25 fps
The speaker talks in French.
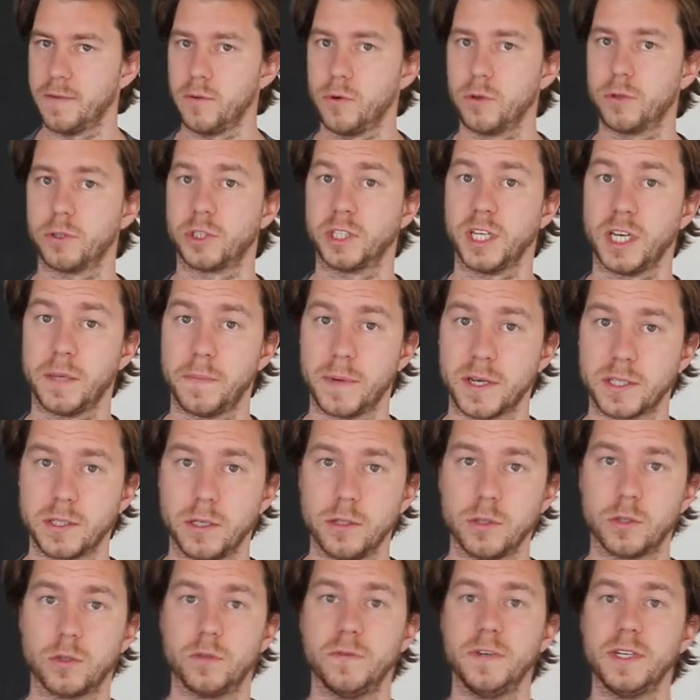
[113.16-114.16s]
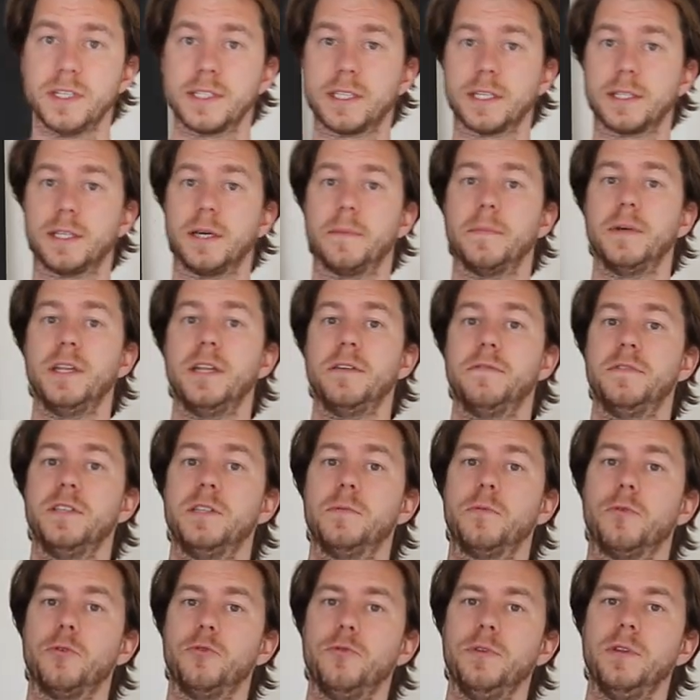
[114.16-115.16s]
avant que chaque personne trouvait un certain
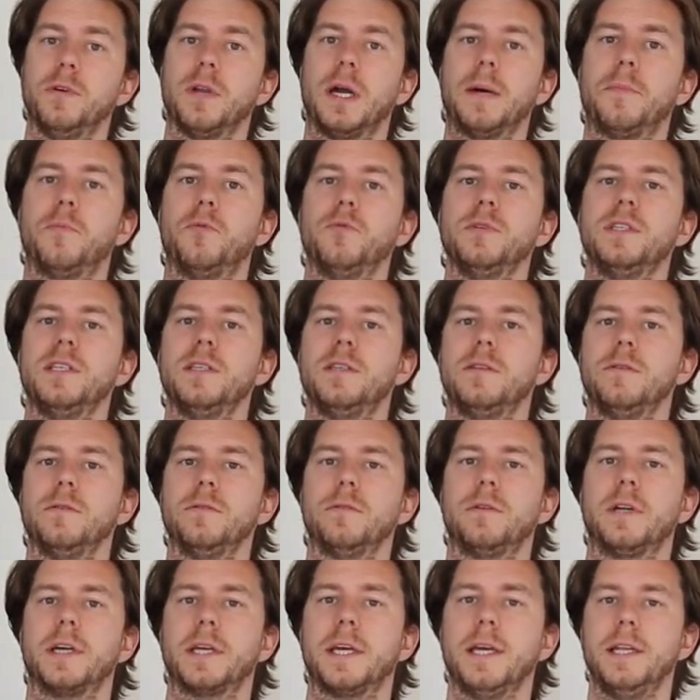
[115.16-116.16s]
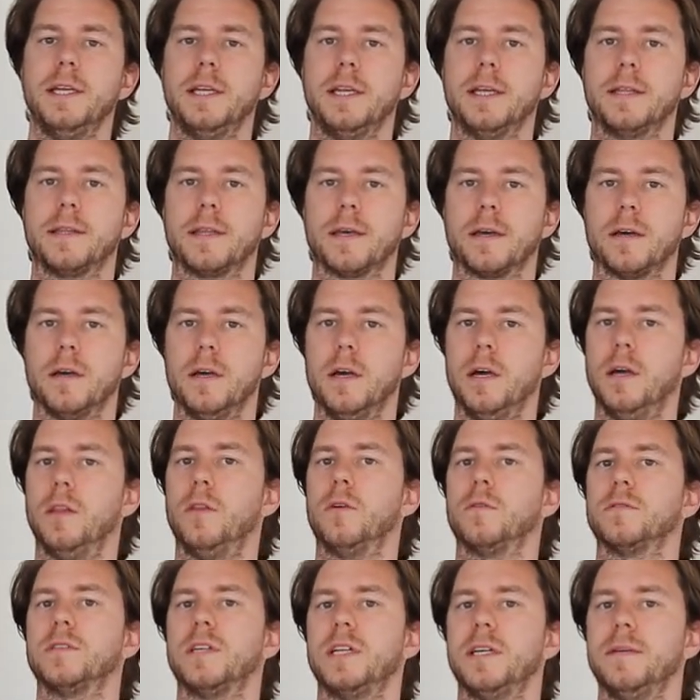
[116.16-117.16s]
bénéfice pour lui dans la position dans laquelle il était.
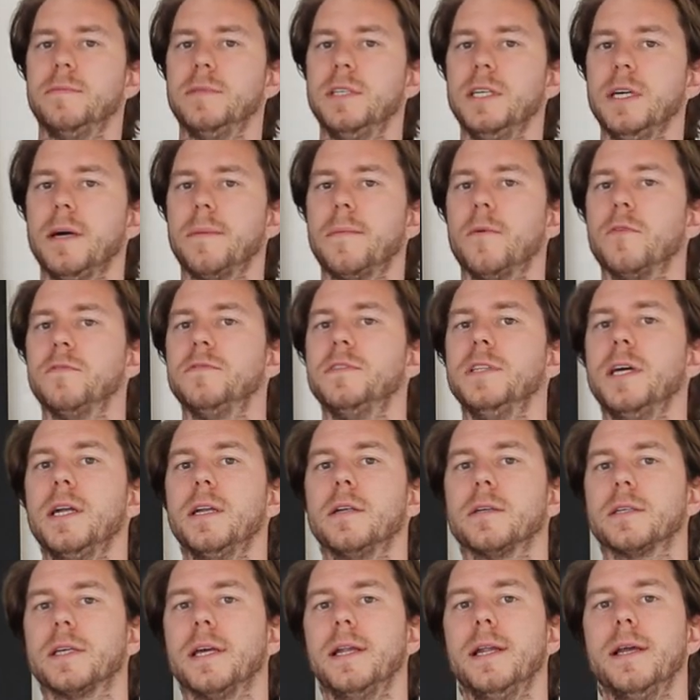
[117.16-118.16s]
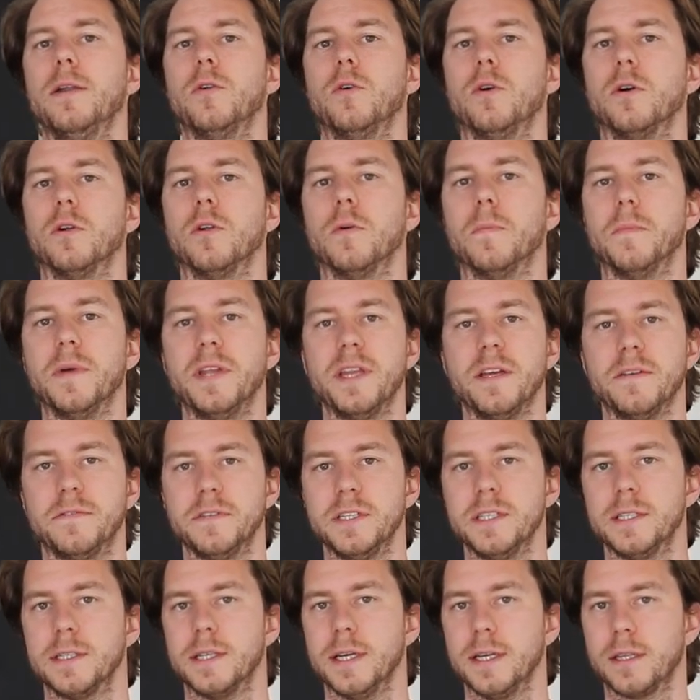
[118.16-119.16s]
Donc vous allez me dire, mais au final, quel est le,
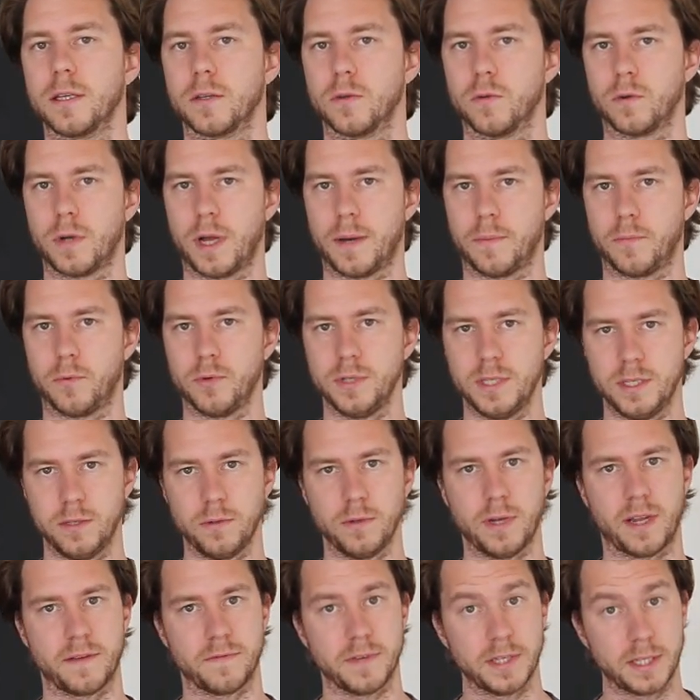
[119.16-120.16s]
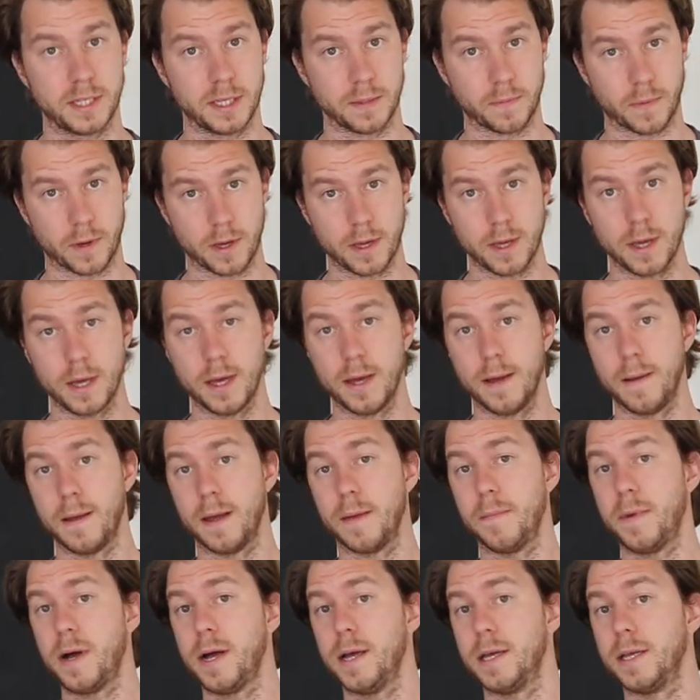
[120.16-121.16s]
bénéfice d'être dans la position de la victime
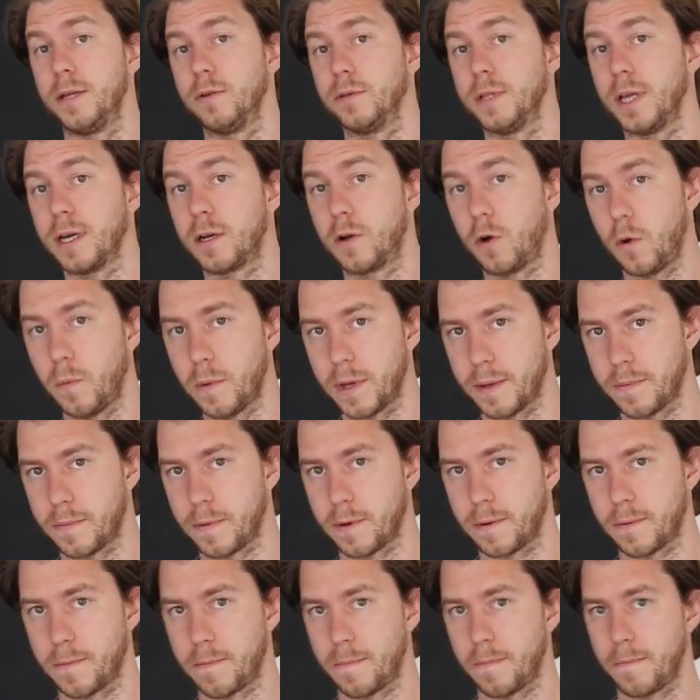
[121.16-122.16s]
Eh ben, il y en a quand même.